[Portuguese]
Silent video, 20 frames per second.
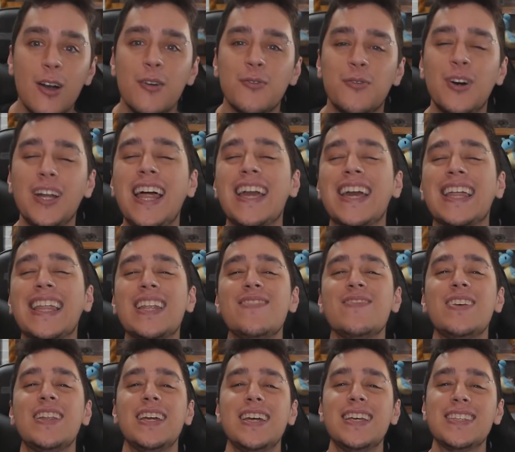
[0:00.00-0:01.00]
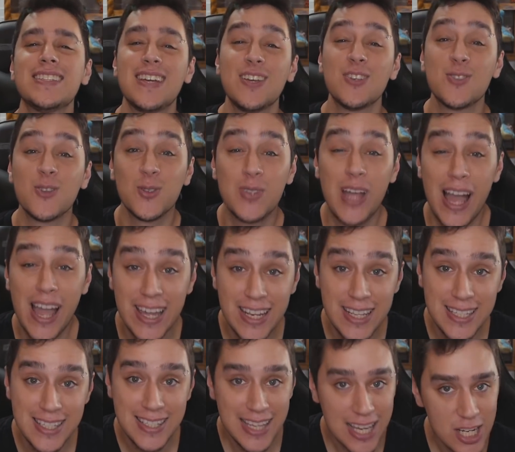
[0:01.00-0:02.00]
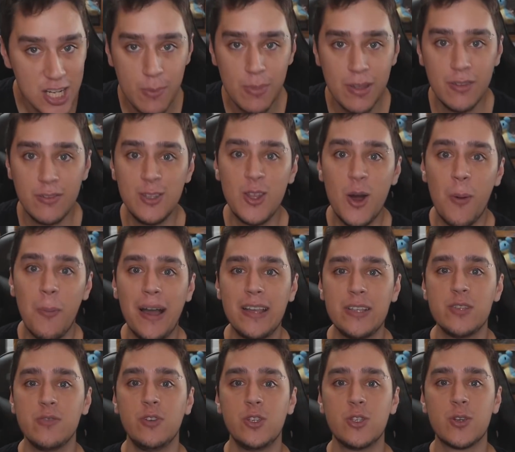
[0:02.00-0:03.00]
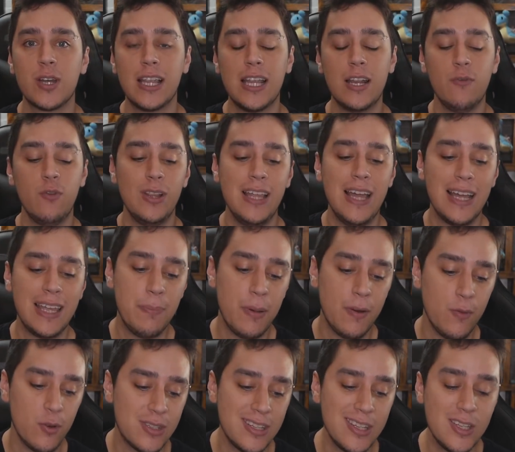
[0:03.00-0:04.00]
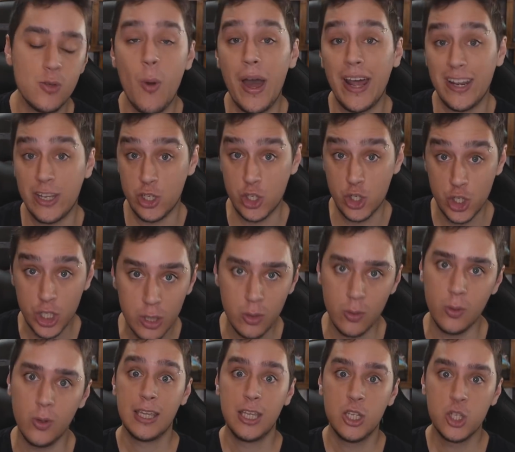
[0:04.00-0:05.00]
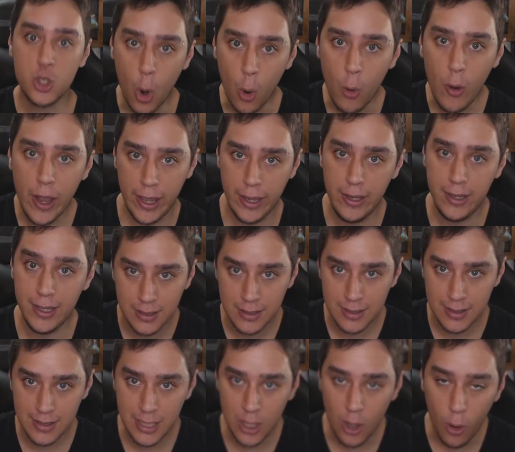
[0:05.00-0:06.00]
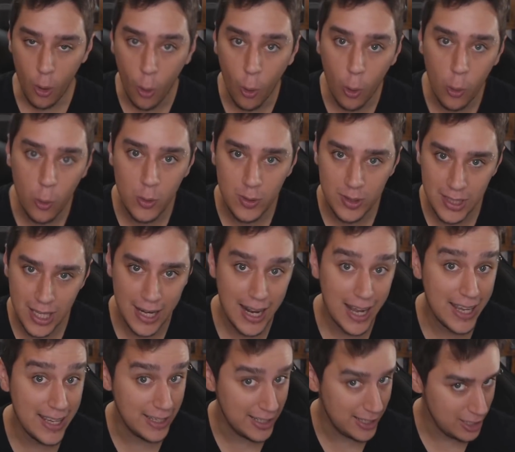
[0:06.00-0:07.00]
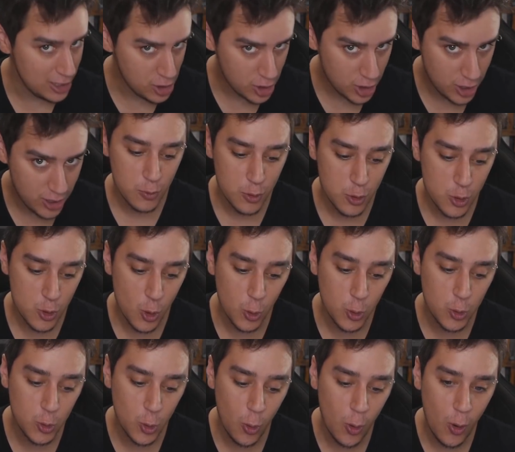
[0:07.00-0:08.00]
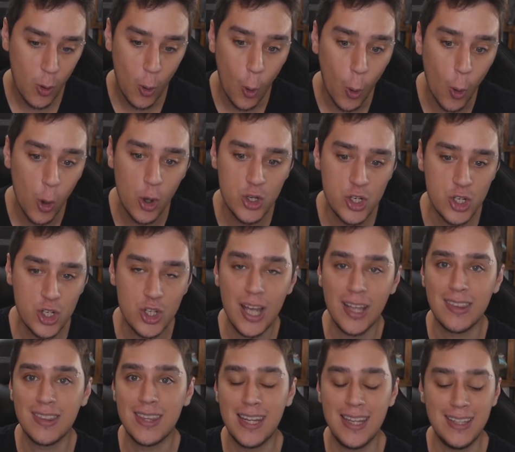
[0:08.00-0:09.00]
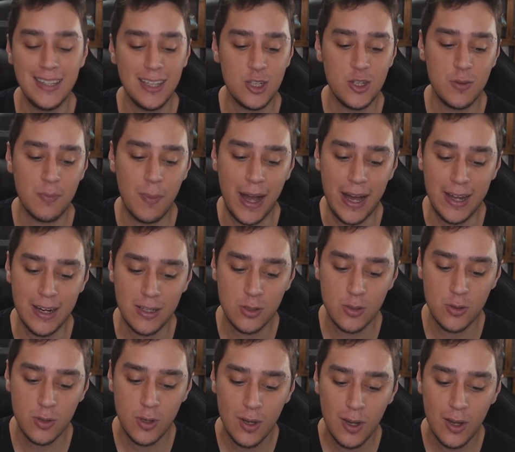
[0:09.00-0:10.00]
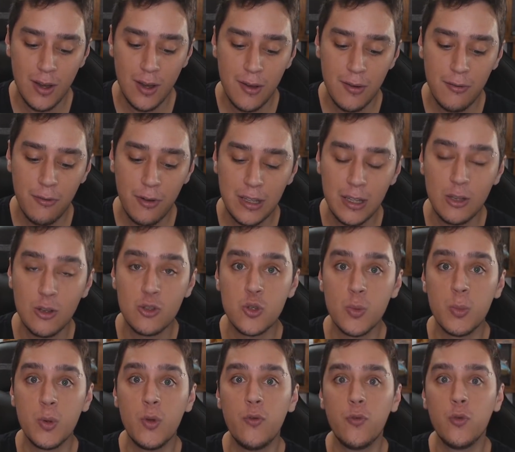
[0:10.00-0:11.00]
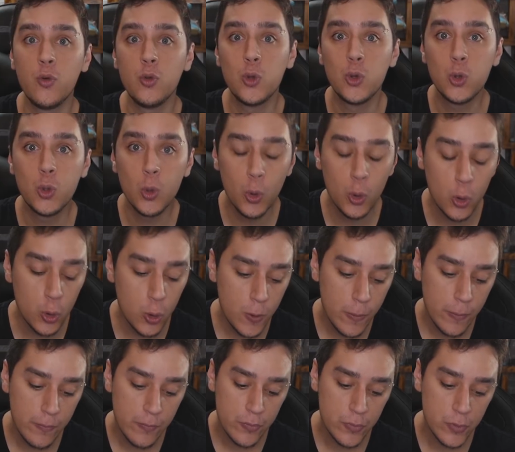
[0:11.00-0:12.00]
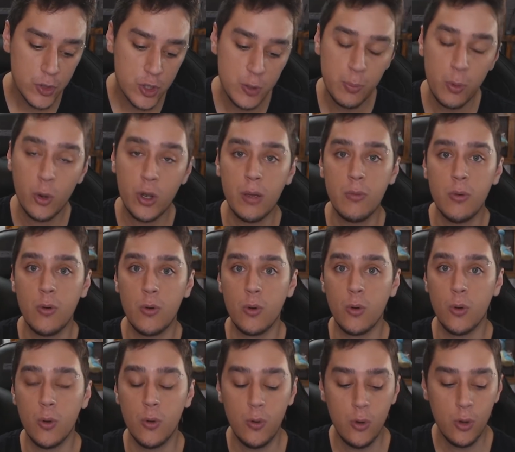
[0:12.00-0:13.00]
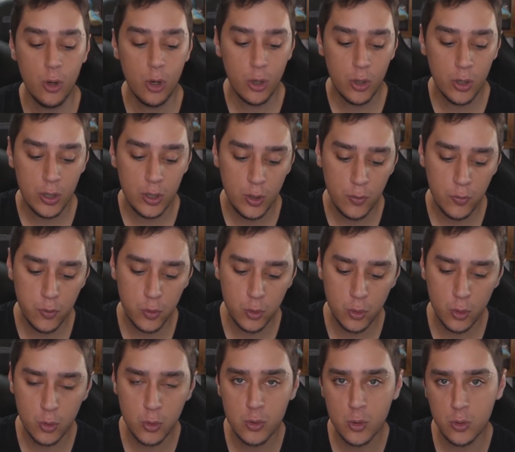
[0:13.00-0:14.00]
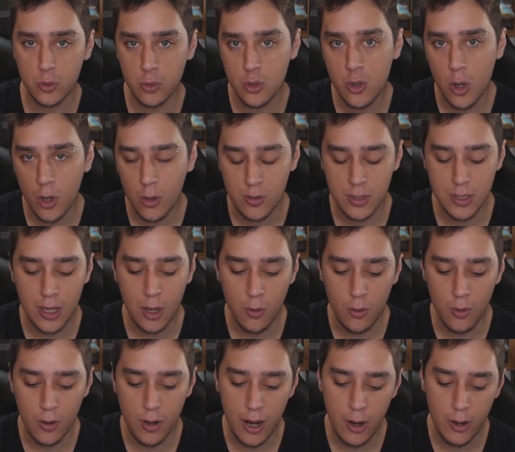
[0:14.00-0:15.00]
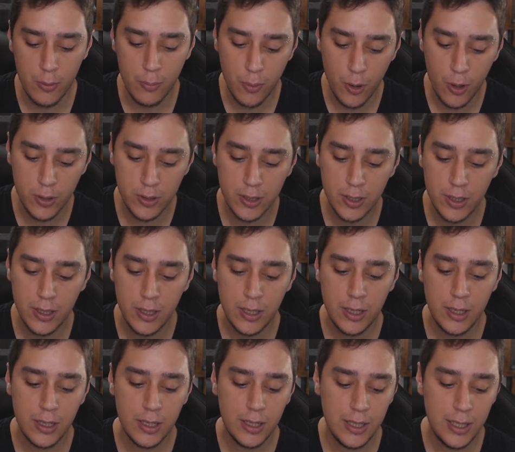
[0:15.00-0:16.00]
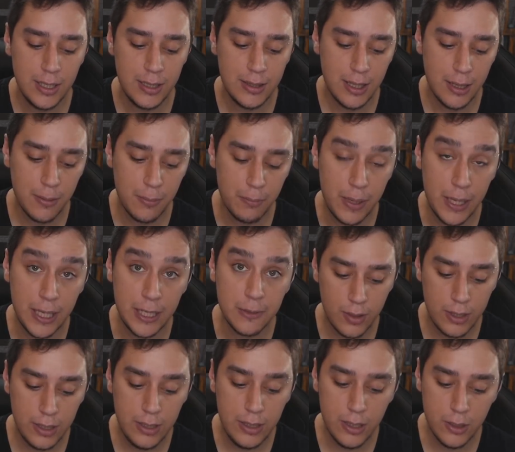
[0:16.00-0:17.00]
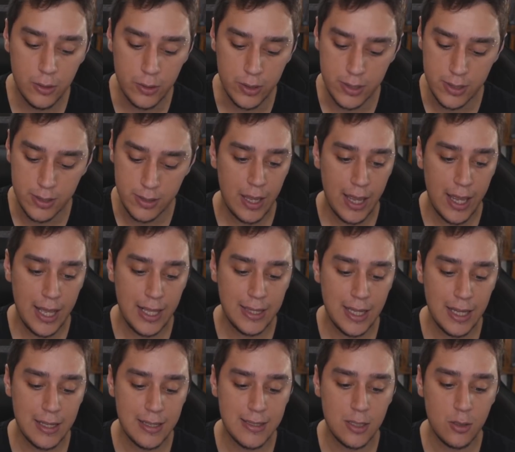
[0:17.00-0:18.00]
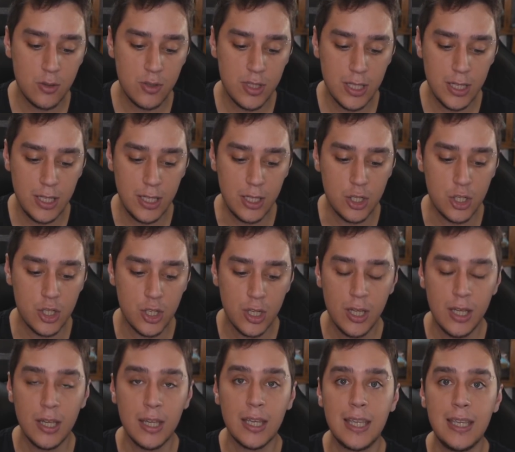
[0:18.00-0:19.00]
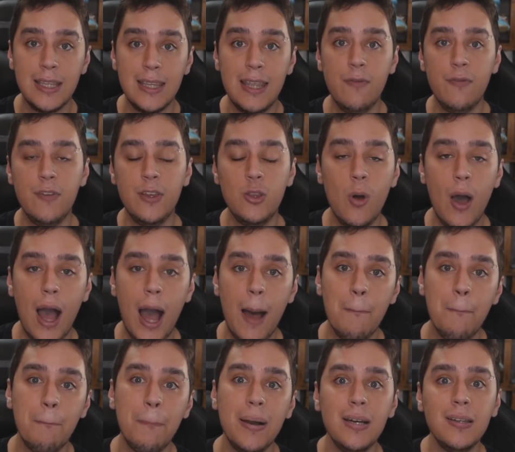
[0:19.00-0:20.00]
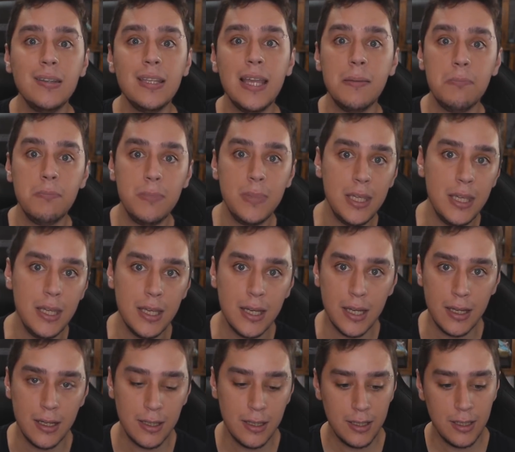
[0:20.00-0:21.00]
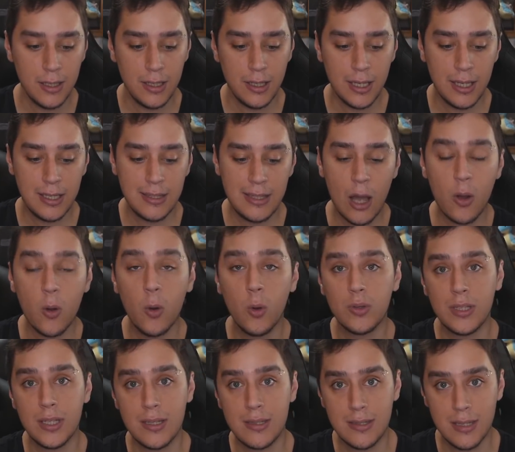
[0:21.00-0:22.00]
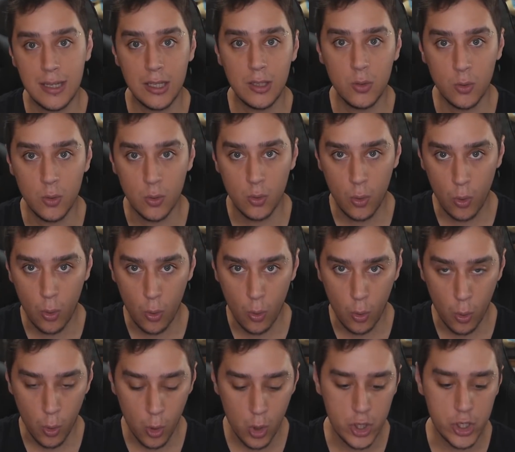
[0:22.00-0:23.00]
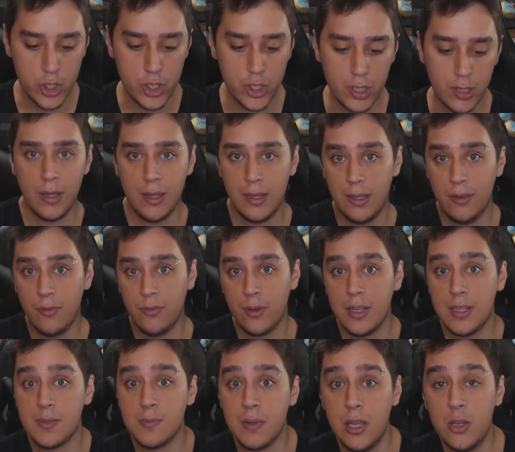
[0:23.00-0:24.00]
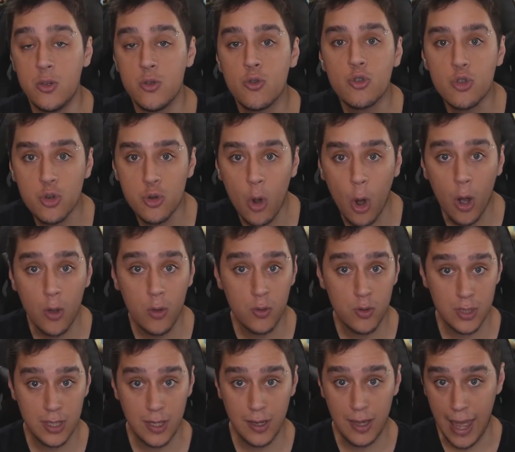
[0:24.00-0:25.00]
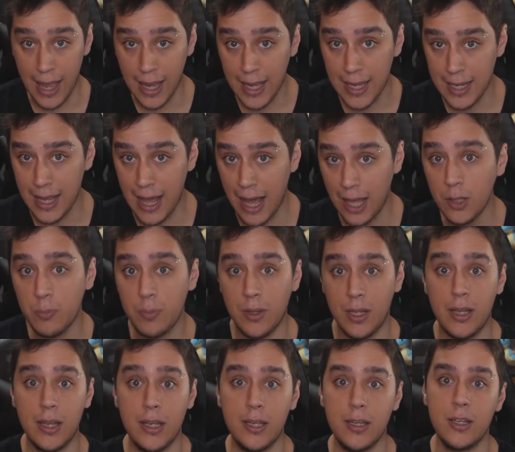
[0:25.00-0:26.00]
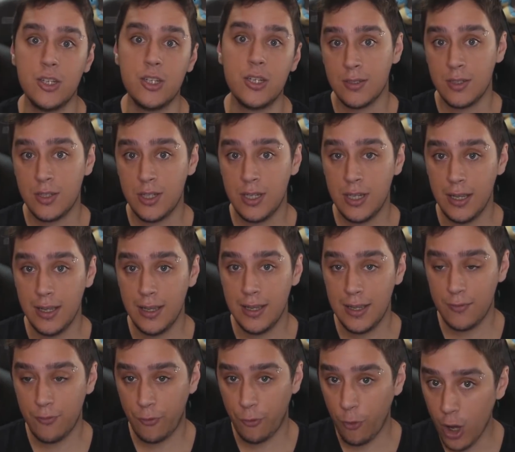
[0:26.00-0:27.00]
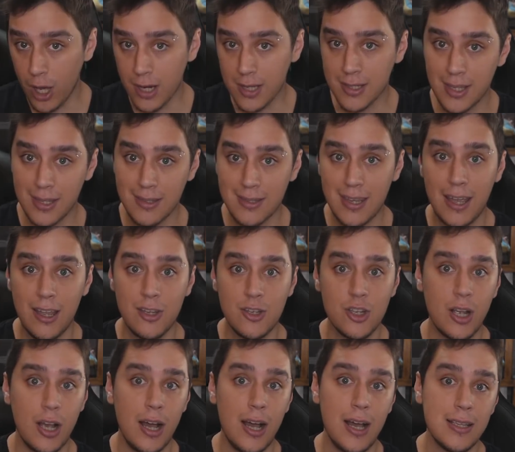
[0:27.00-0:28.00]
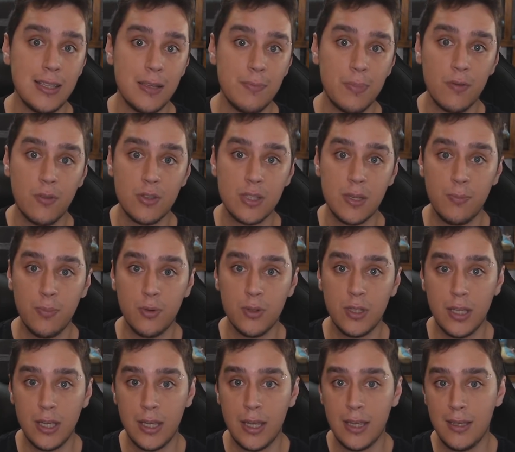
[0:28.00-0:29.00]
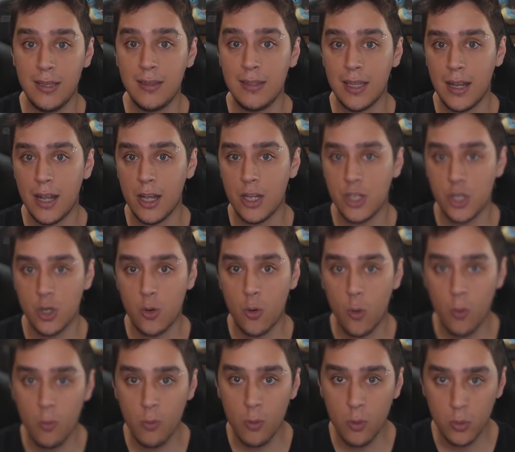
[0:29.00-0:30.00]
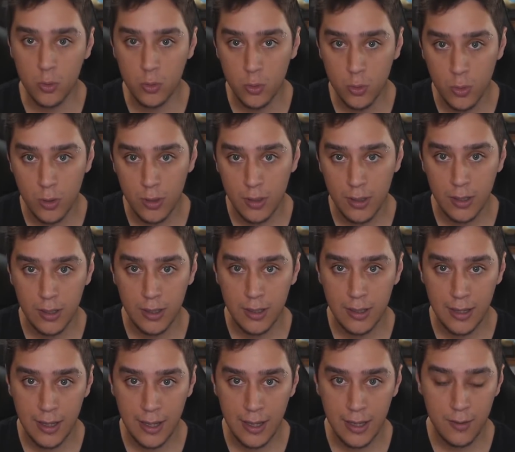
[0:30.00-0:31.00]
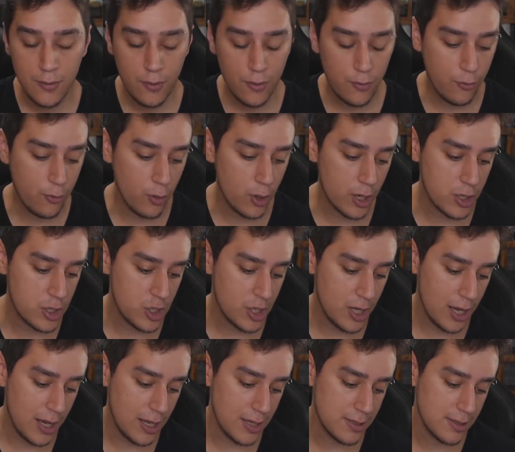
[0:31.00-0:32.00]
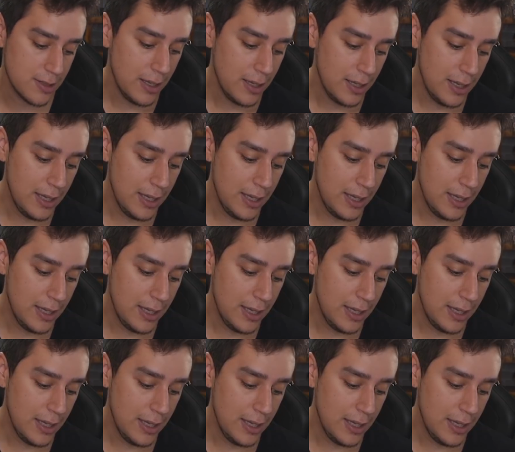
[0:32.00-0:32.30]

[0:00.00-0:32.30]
Fala aí galera, beleza? Eu sou o Tiger e seja bem-vindo a mais um vídeo. Galera, eu vou ler aqui para vocês um artigo que John Henk, CEO da Niantic, soltou hoje, dia 30 de março, falando sobre o futuro de Pokémon GO e o futuro dos outros jogos, que é o Harry Potter e também Ingress. Ele está dizendo o seguinte, que devido à pandemia que está acontecendo hoje, infelizmente os jogos que é criado pela Niantic te força a sair de casa para você poder interagir com o mundo né, fora de casa.